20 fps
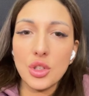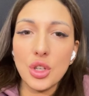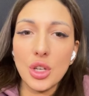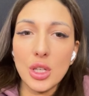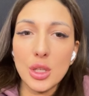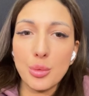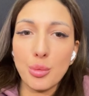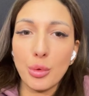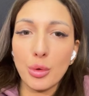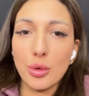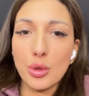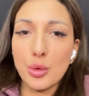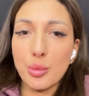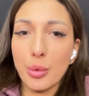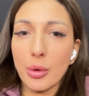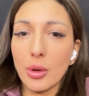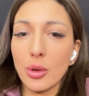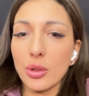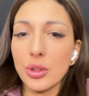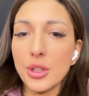Сейчас могу
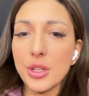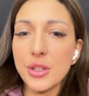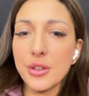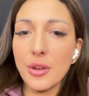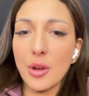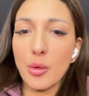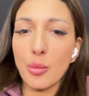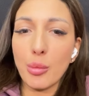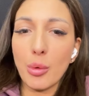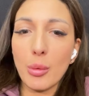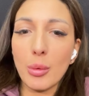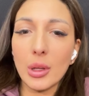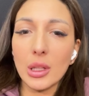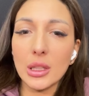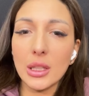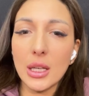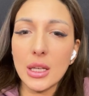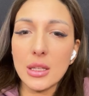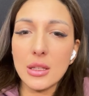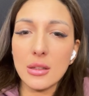спокойно с вами
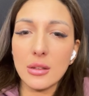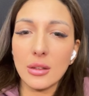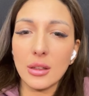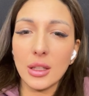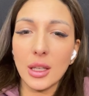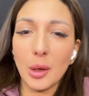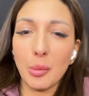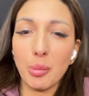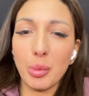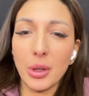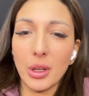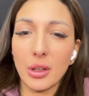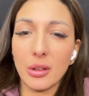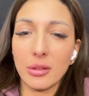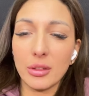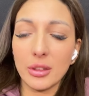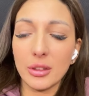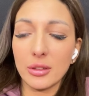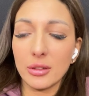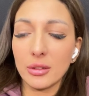поболтать. Я
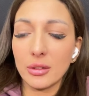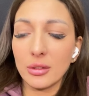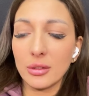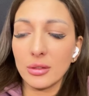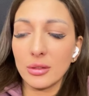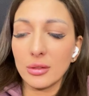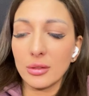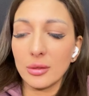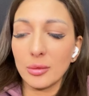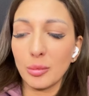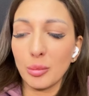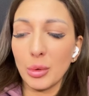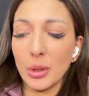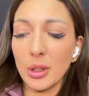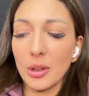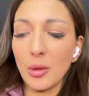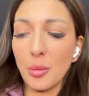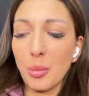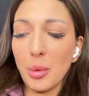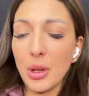первый.
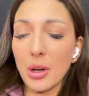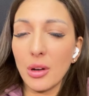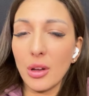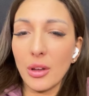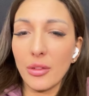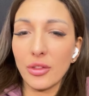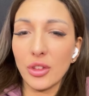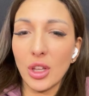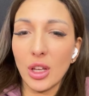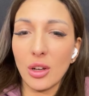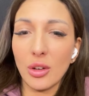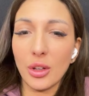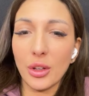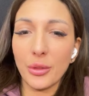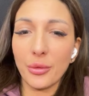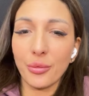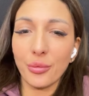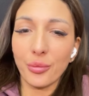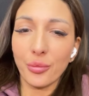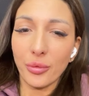Первый, первый, я
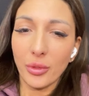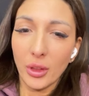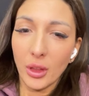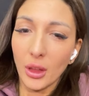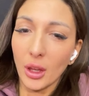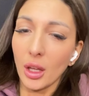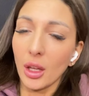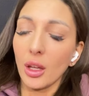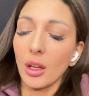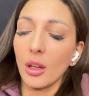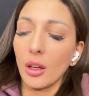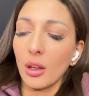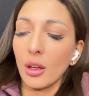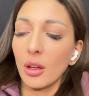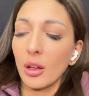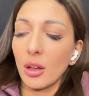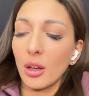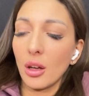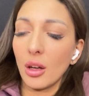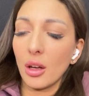второй.
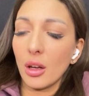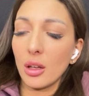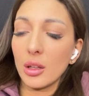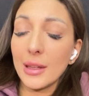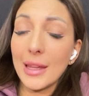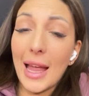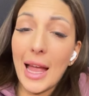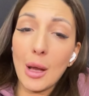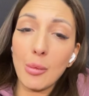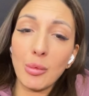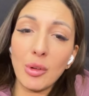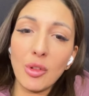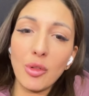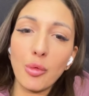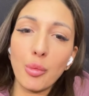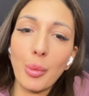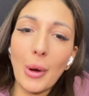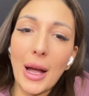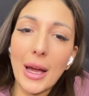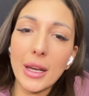А, да, мы
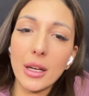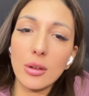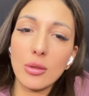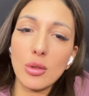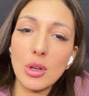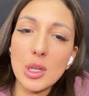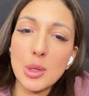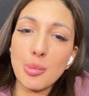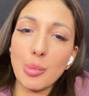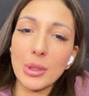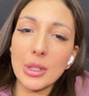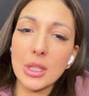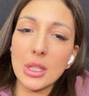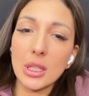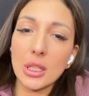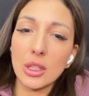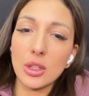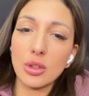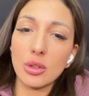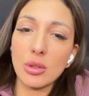в паре,
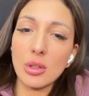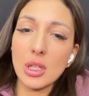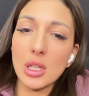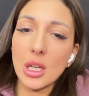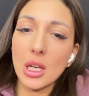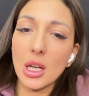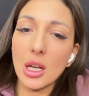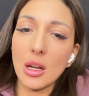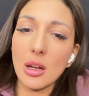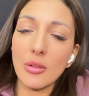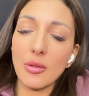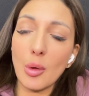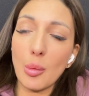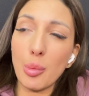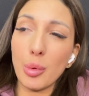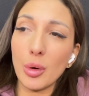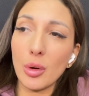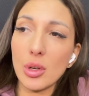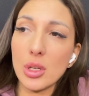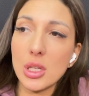господи, что за
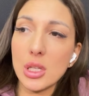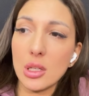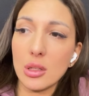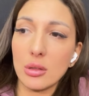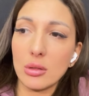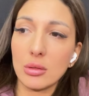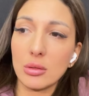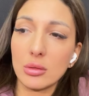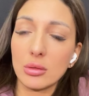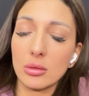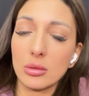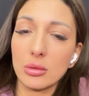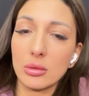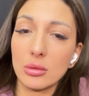вопросы?